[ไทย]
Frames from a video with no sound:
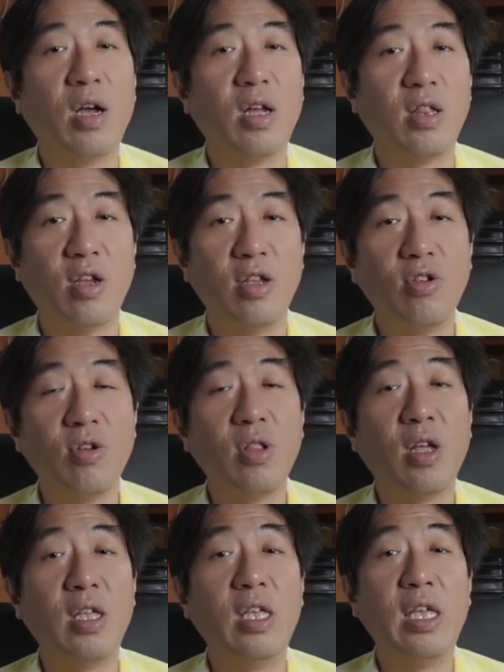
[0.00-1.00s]
เอ่อรอยย่
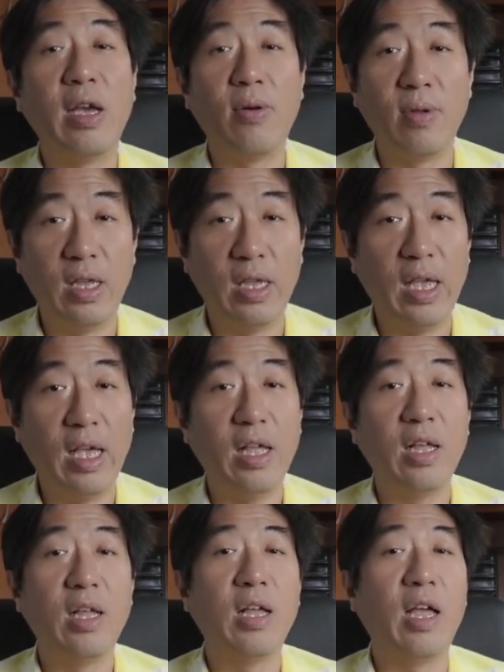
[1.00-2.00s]
นรอยเหี่ยวอะไรเงี้
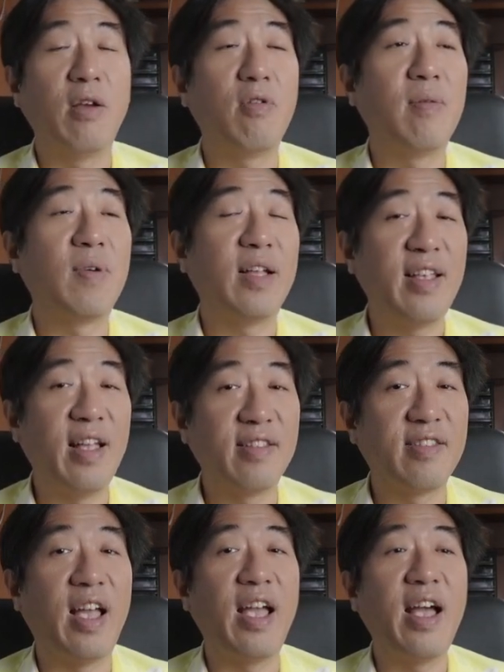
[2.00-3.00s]
ยไอความกระจ่าง
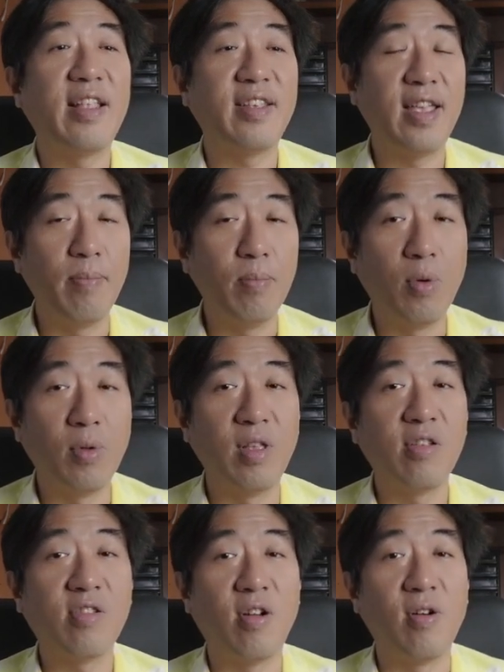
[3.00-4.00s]
ใสอาจจะเห็นผล
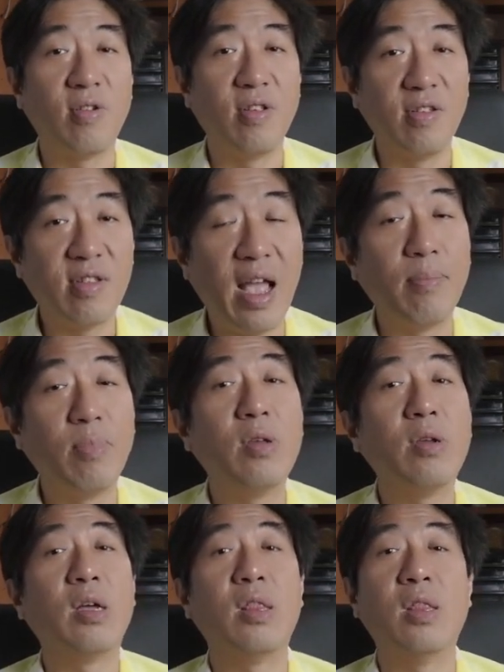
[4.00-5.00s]
ในสองถึงสาม
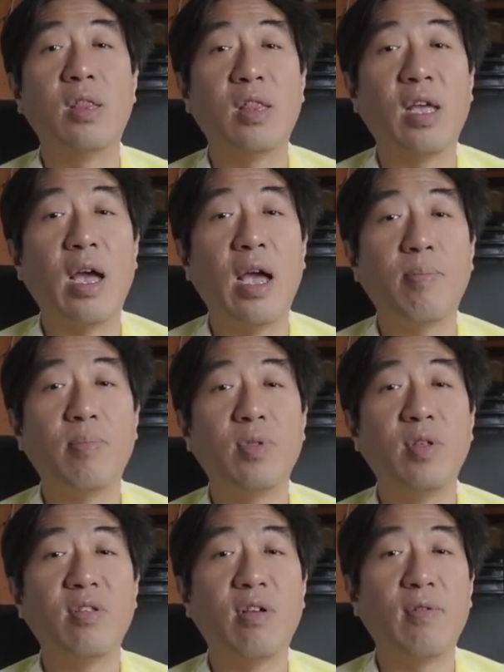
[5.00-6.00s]
เดือนนะครับ
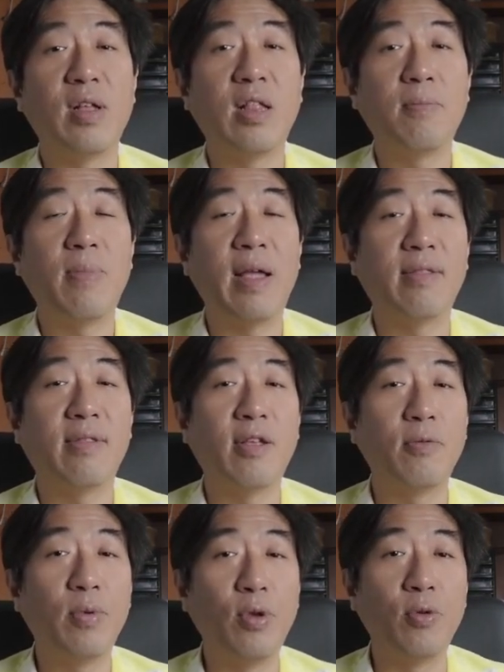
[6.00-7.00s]
เนื่องจากว่าเราผัดเซ
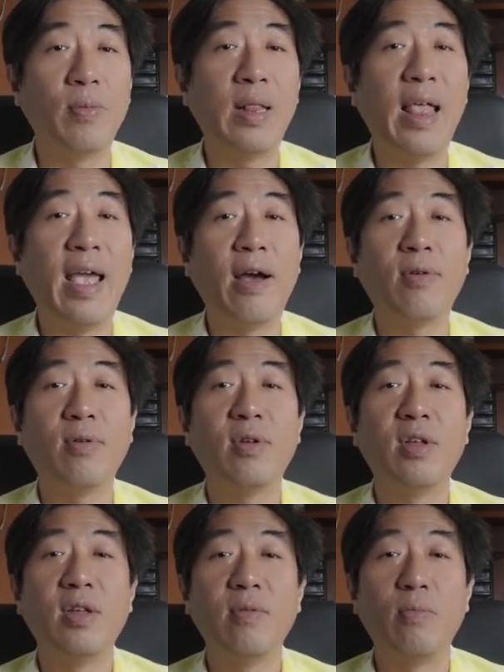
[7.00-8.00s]
ลล์ผิวไปแล้ว
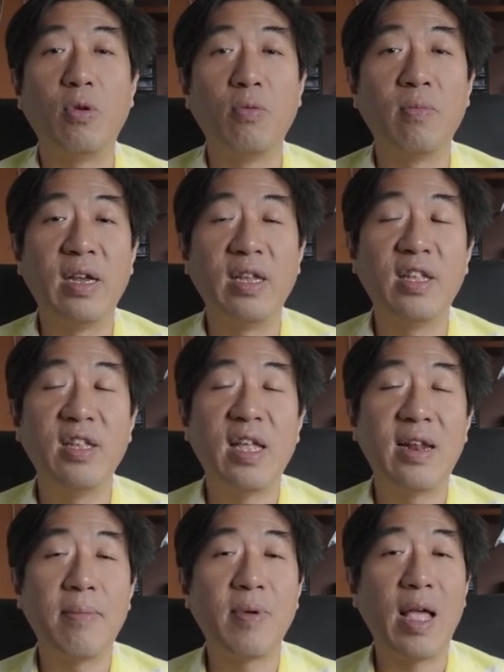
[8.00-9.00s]
ผิวใหม่ที่
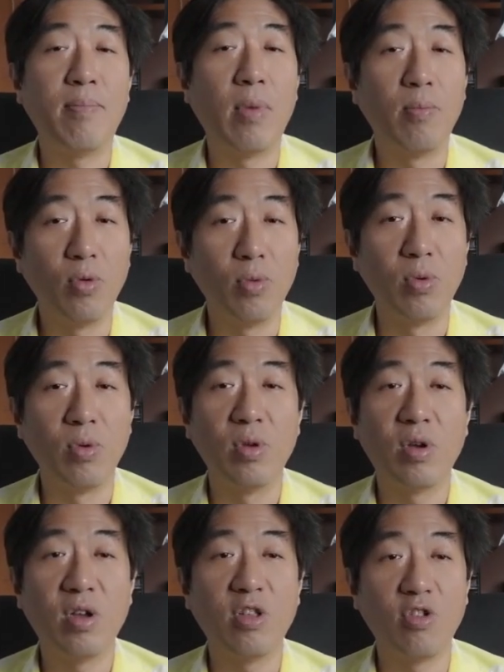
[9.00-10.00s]
ได้รับการบำรุง
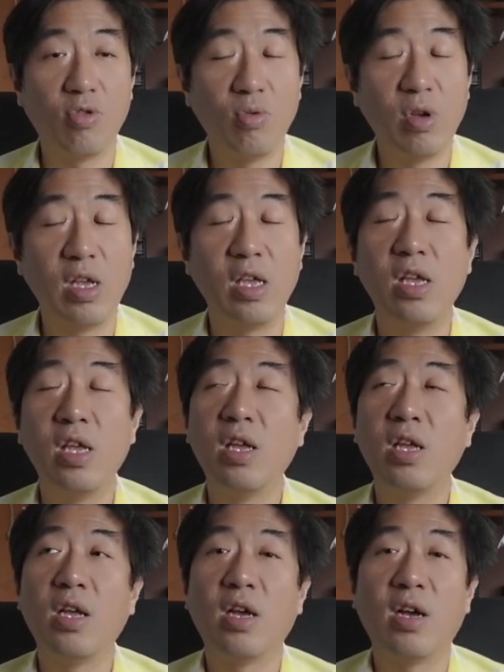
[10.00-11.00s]
ก็จะช่วย
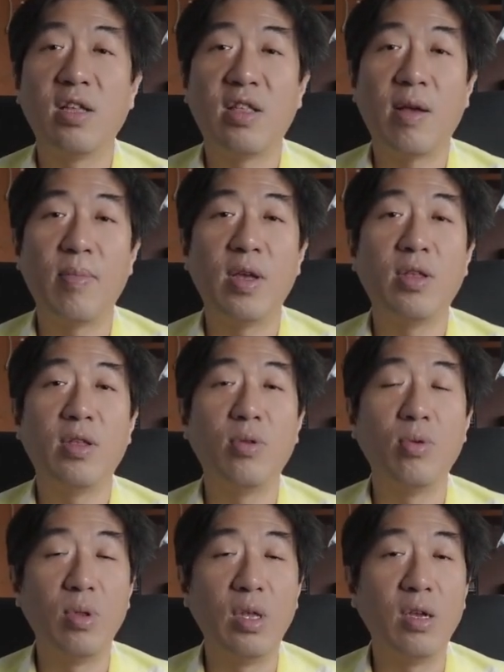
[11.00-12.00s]
แล้วทำให้
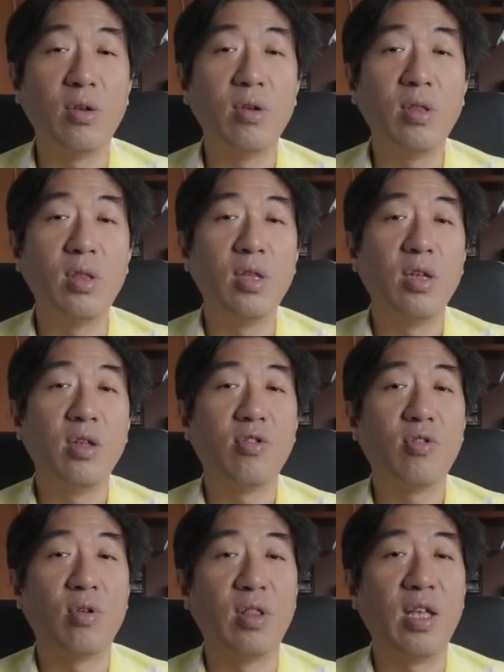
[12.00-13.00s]
ดูดีขึ้น
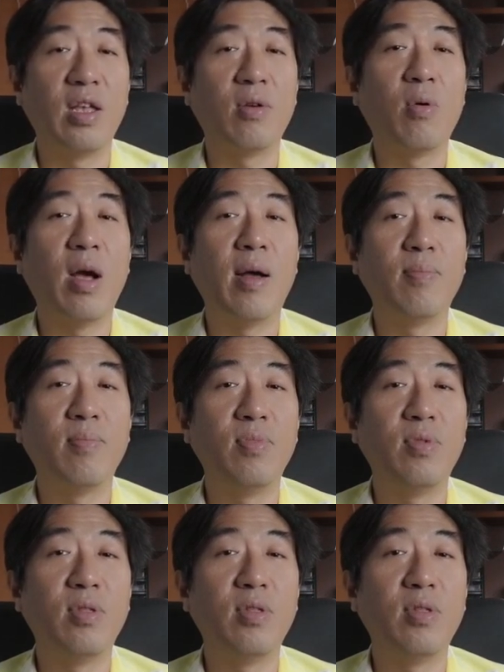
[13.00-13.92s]
ส่วนไอ้ความ